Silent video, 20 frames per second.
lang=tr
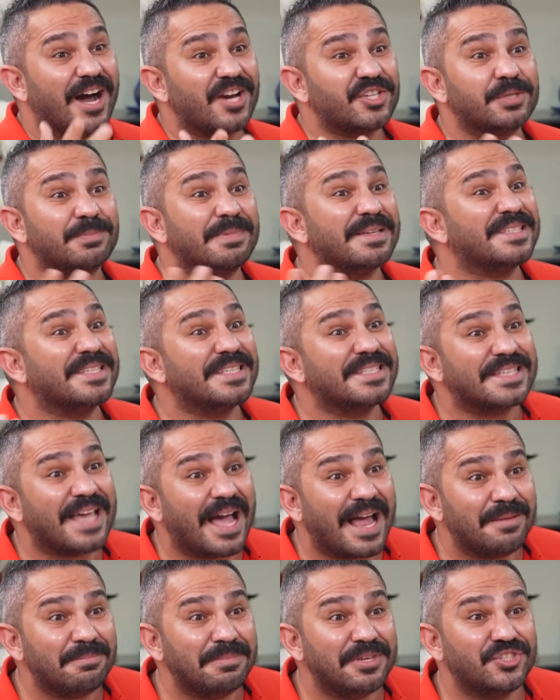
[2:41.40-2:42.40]
Karşıma siz yok.
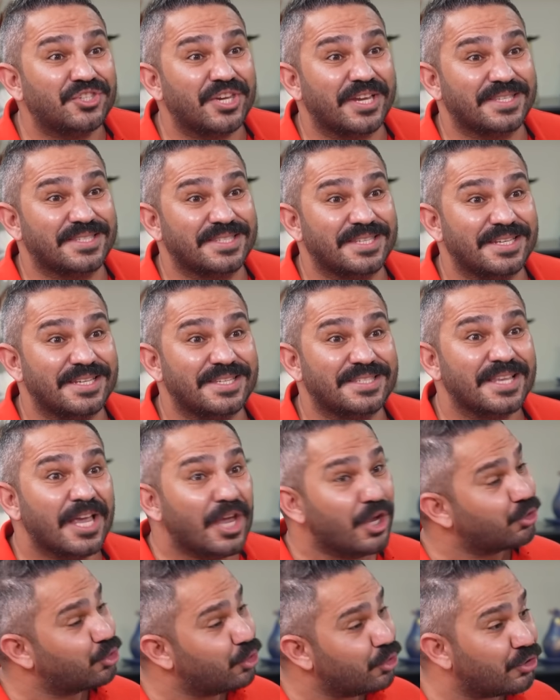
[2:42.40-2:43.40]
gelmeyeceksiniz.
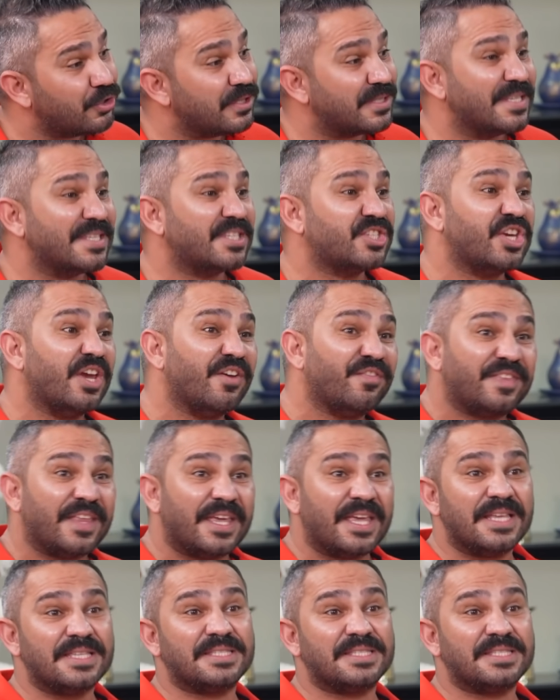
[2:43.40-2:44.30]
Çünkü Aa, siz şef şey